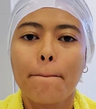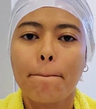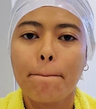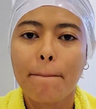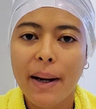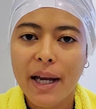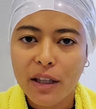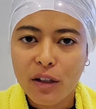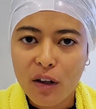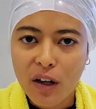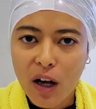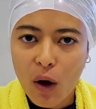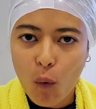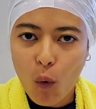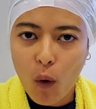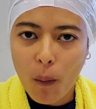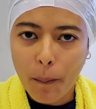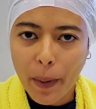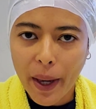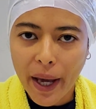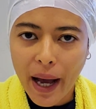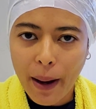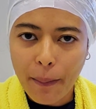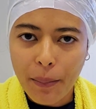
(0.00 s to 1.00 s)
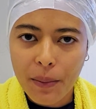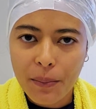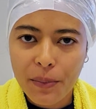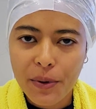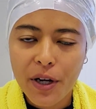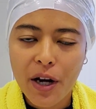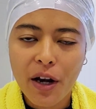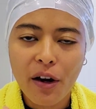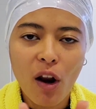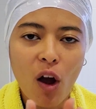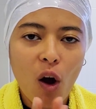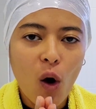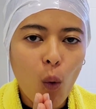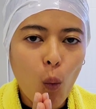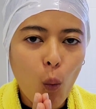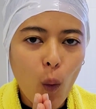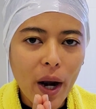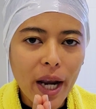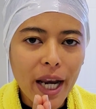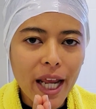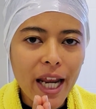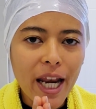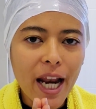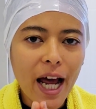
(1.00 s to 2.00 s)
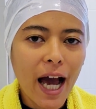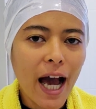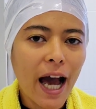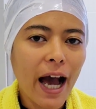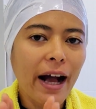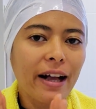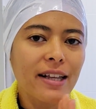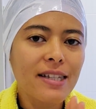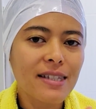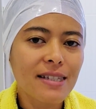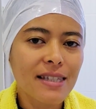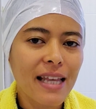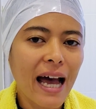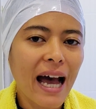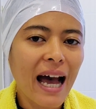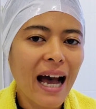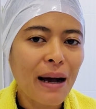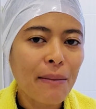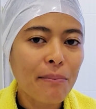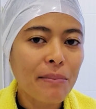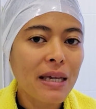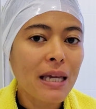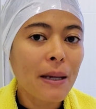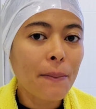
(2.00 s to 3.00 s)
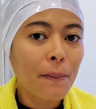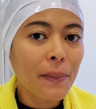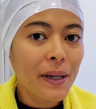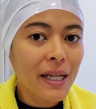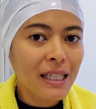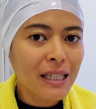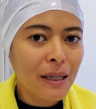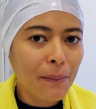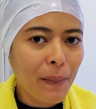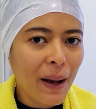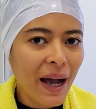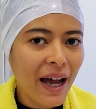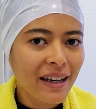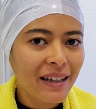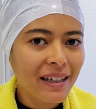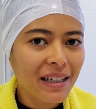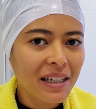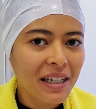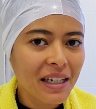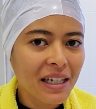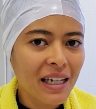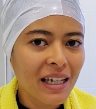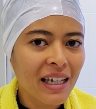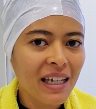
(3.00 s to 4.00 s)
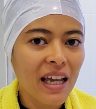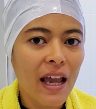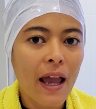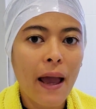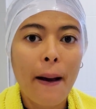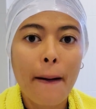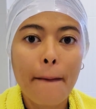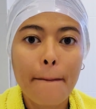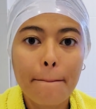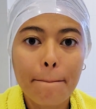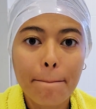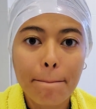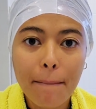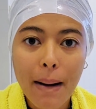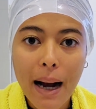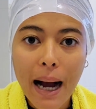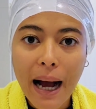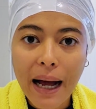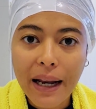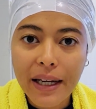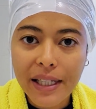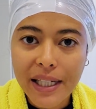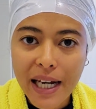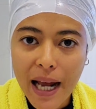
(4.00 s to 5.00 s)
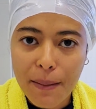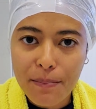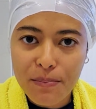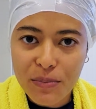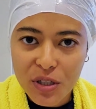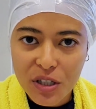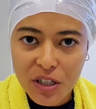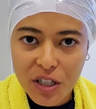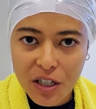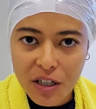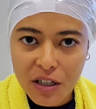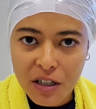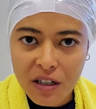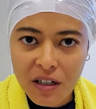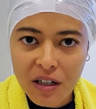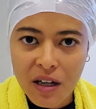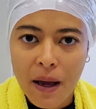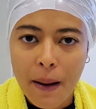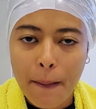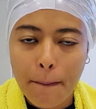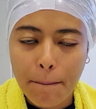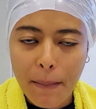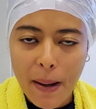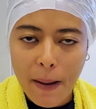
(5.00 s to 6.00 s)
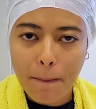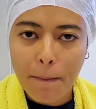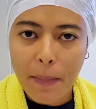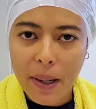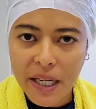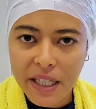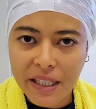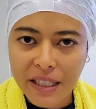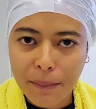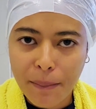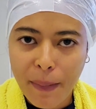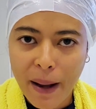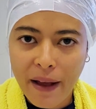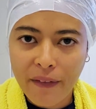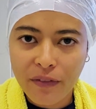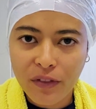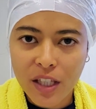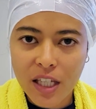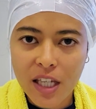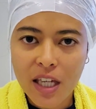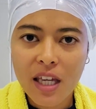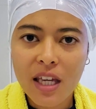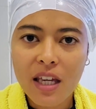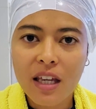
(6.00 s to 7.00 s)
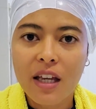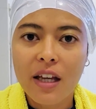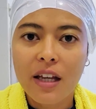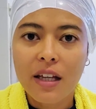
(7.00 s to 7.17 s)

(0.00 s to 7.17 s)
ไม่ต้องกังวลไปค่ะเพื่อนๆ วันนี้นะคะสามีผลิตภัณฑ์ดีๆมานำเสนอเป็นผลิตภัณฑ์ที่